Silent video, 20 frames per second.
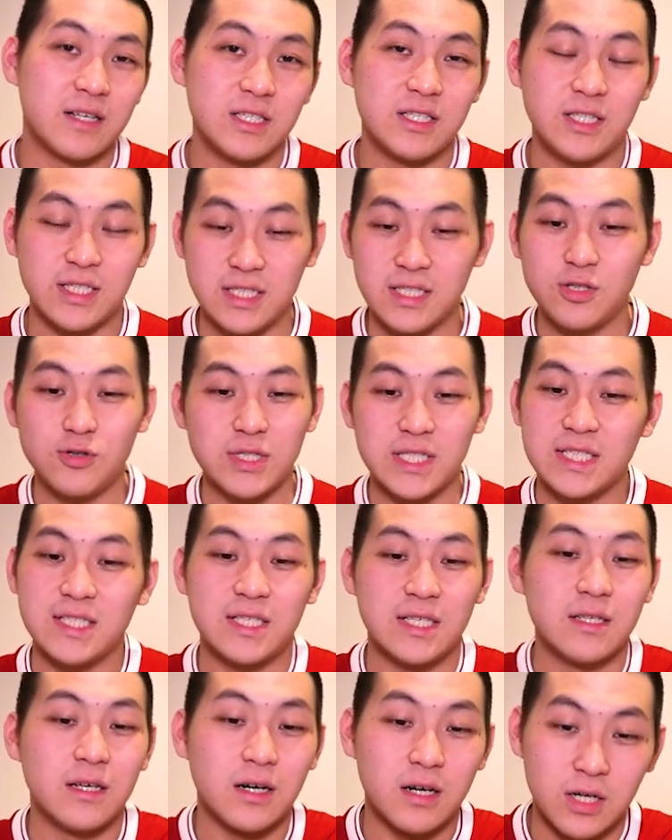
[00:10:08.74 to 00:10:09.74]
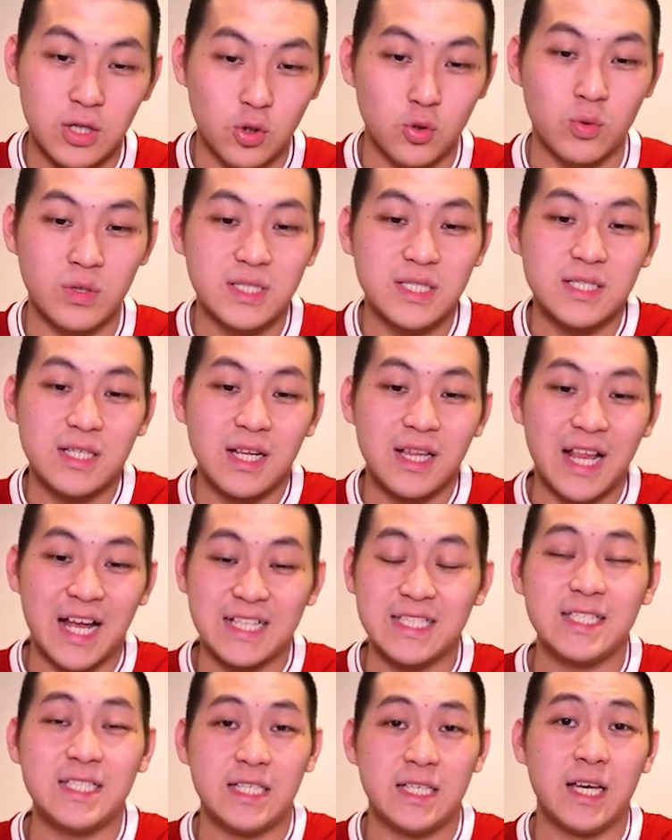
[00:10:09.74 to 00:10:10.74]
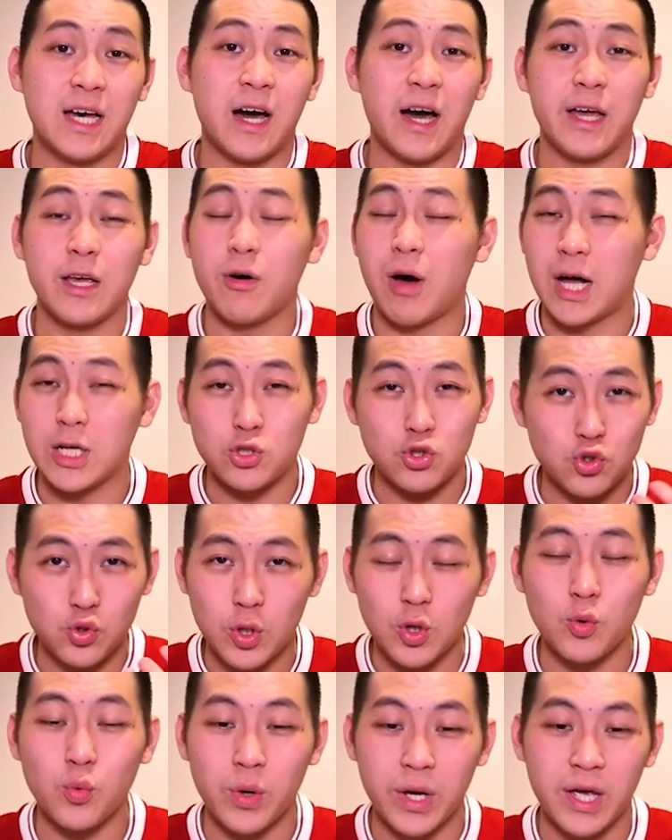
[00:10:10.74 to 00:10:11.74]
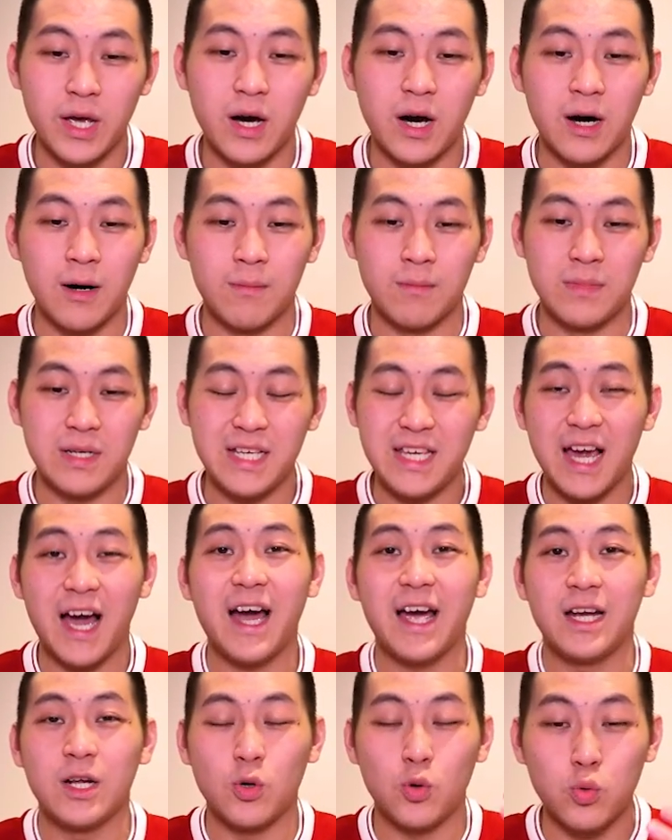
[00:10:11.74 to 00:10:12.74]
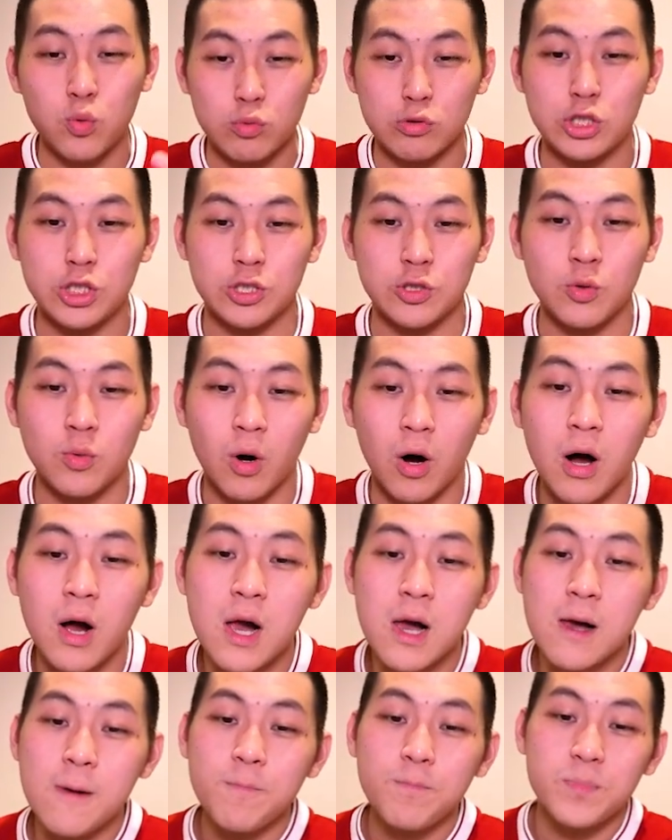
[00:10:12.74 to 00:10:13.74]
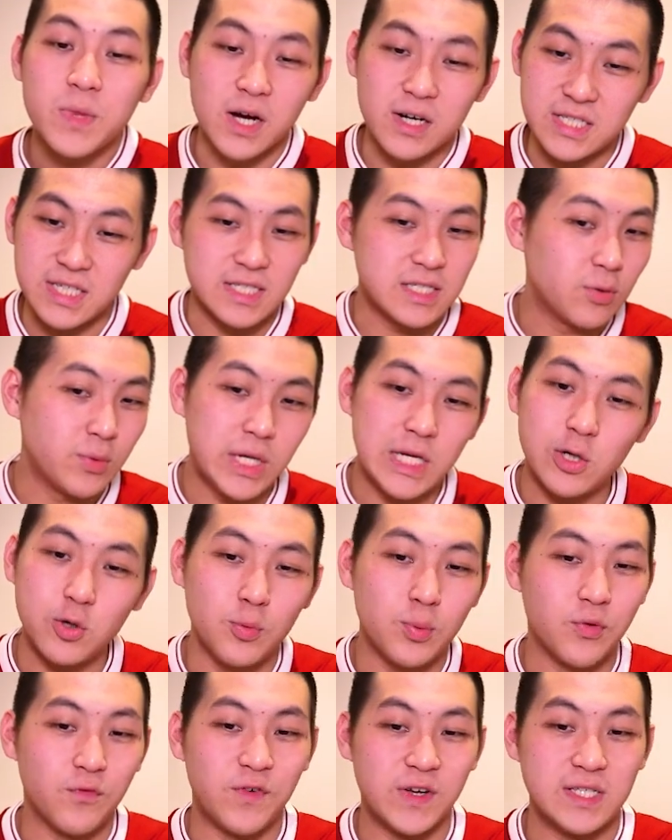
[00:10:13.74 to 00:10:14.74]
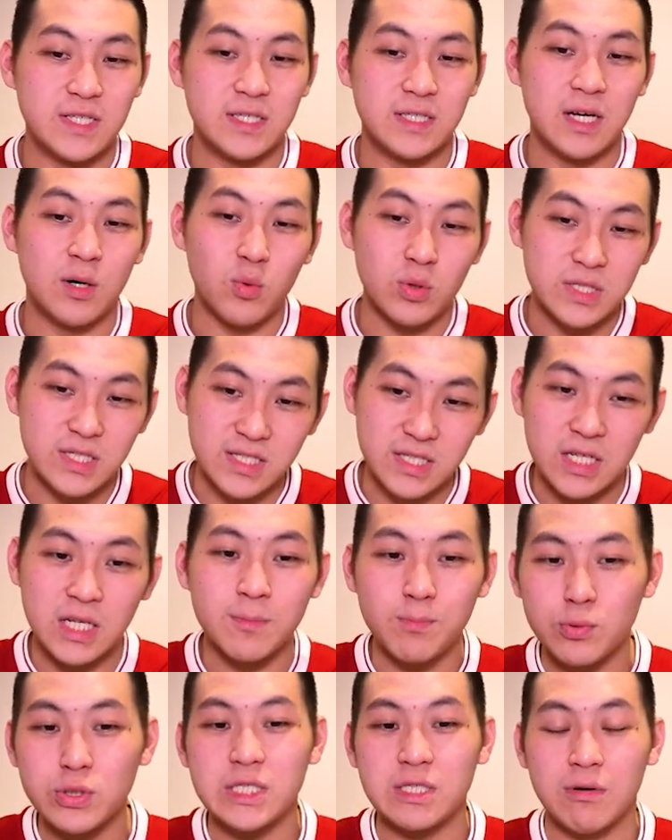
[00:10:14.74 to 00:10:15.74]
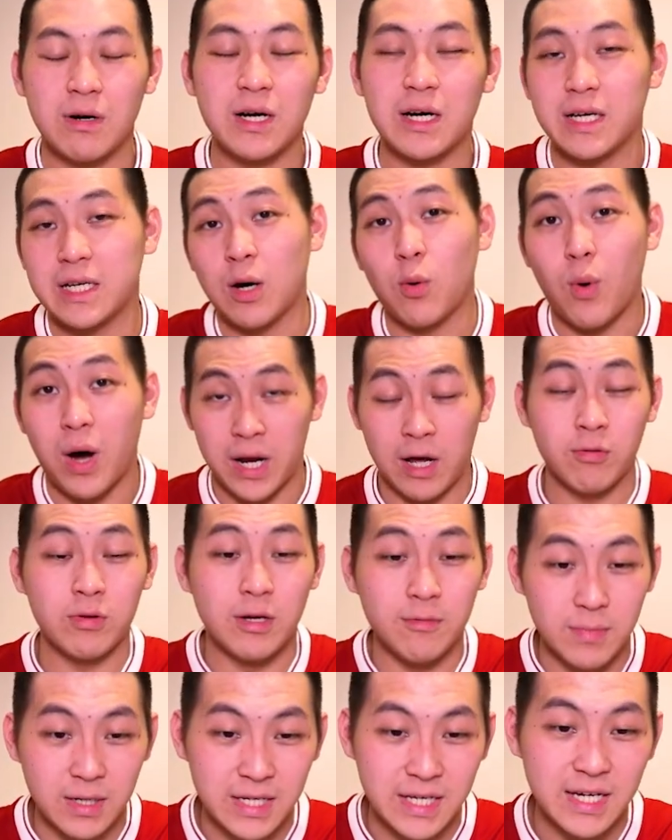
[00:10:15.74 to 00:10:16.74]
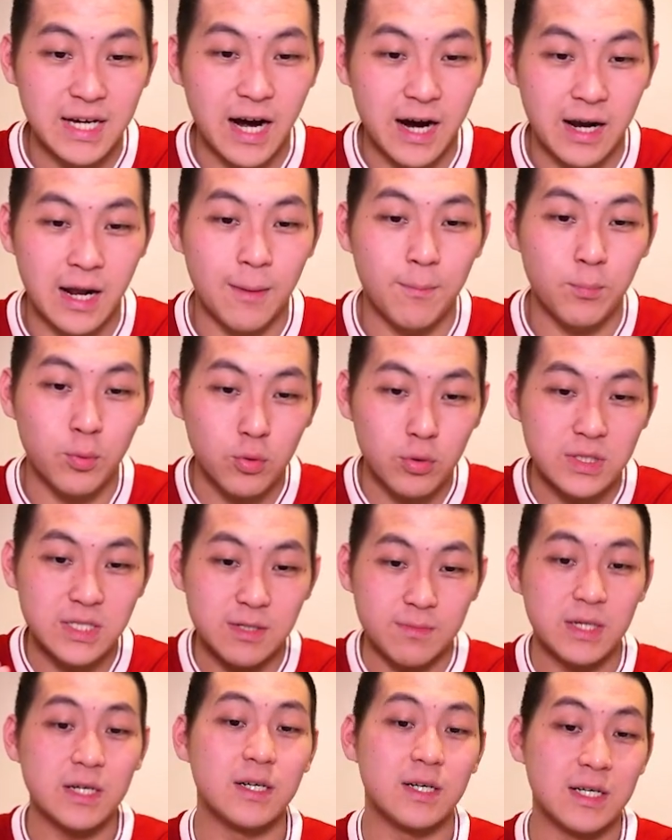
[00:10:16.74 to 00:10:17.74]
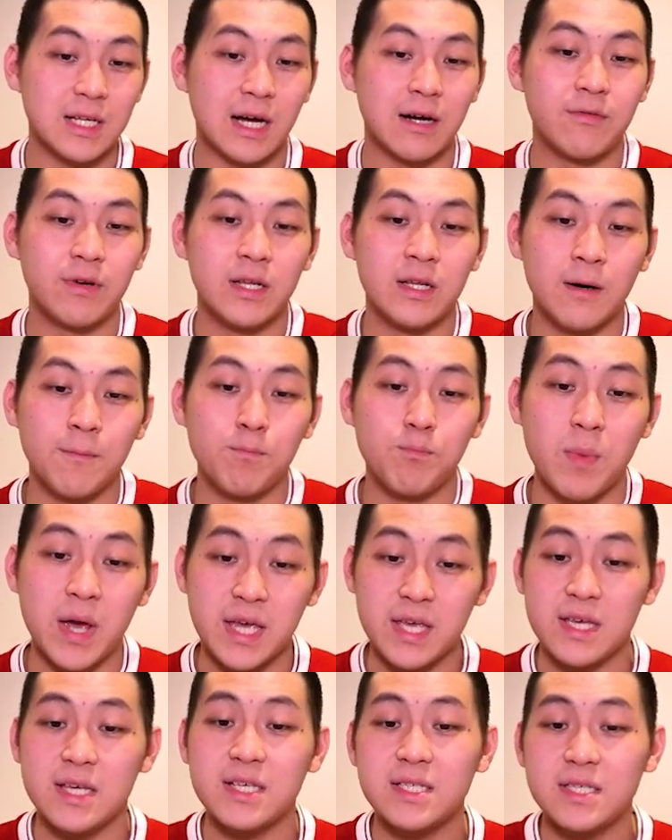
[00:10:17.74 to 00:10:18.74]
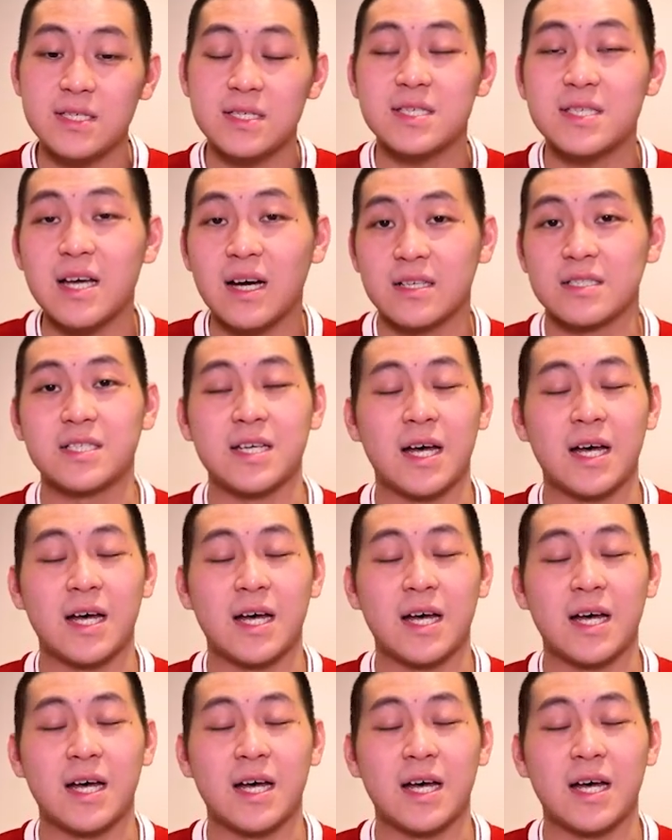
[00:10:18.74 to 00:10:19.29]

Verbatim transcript: 呢，其实就进行了很多次的拦截啊，还有他最为嗯厉害的护球哦。而且成为利物浦粉丝呢，我真的不希望看到瓦纳奥登的离开了。不过这名荷兰人呢，每一次上